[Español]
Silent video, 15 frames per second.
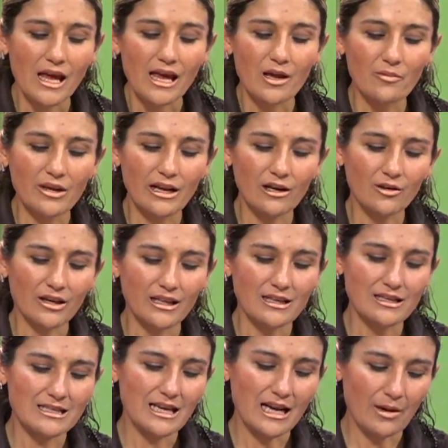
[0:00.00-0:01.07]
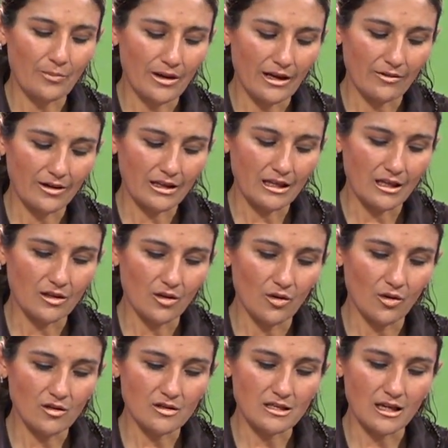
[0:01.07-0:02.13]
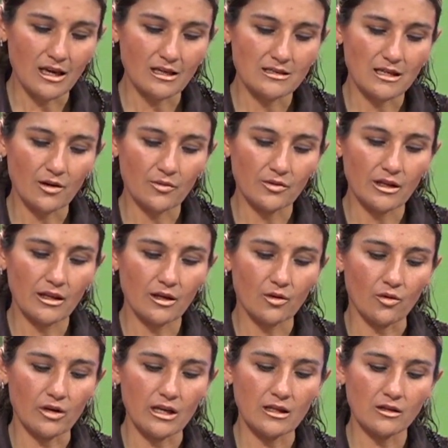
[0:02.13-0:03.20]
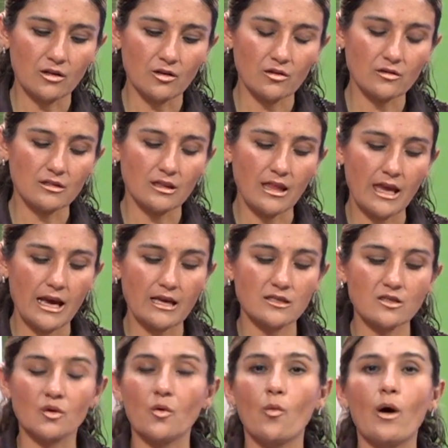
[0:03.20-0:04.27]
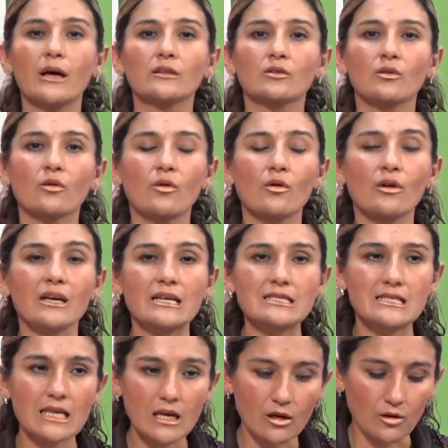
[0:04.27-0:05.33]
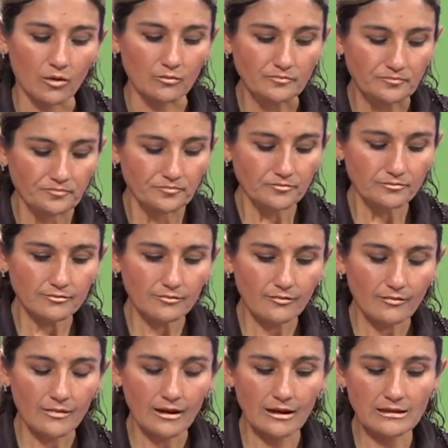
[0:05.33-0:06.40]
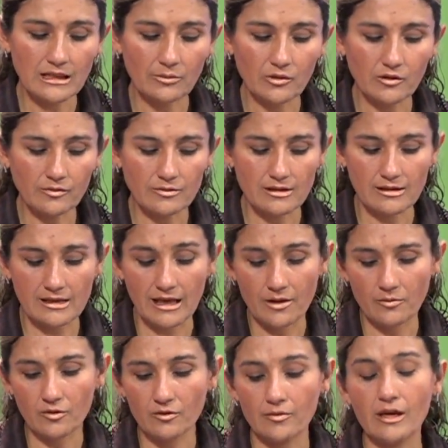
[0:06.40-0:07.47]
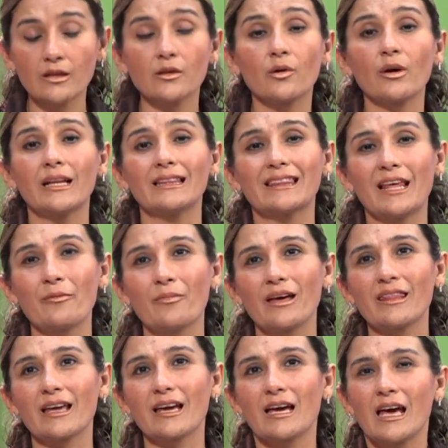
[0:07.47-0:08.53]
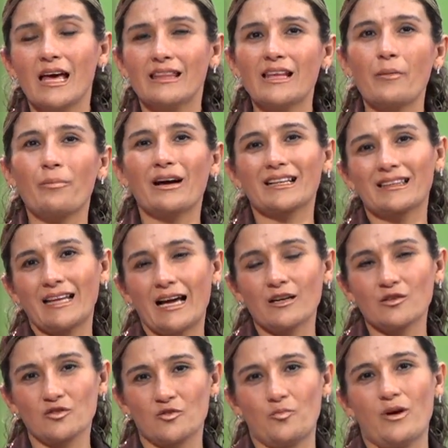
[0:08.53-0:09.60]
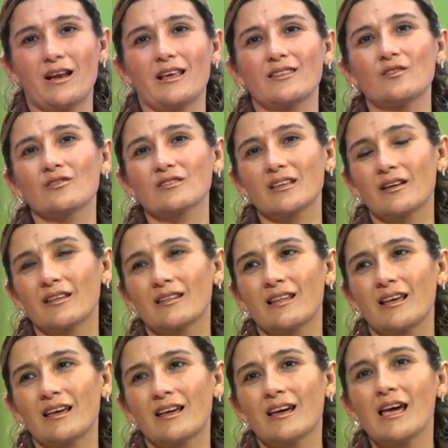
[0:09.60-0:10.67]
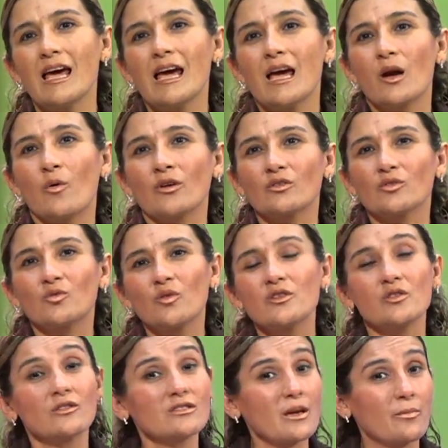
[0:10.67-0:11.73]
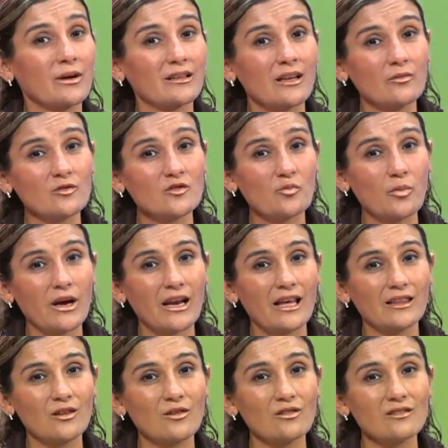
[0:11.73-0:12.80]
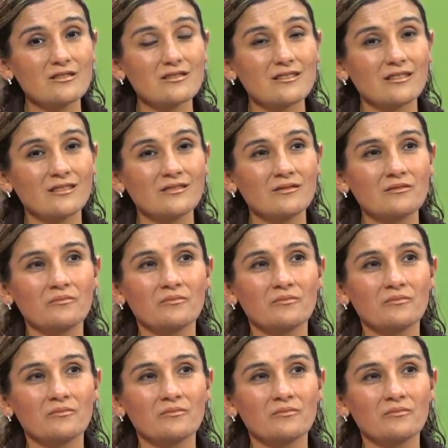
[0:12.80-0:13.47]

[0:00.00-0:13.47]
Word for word: Y mira lo que dice la palabra de Dios en segunda de Corintios 10, 4 y 5. Estamos, seguimos viendo el tema de, apartarnos para Dios. De, cuando tú y yo nos apartamos para Dios, mm,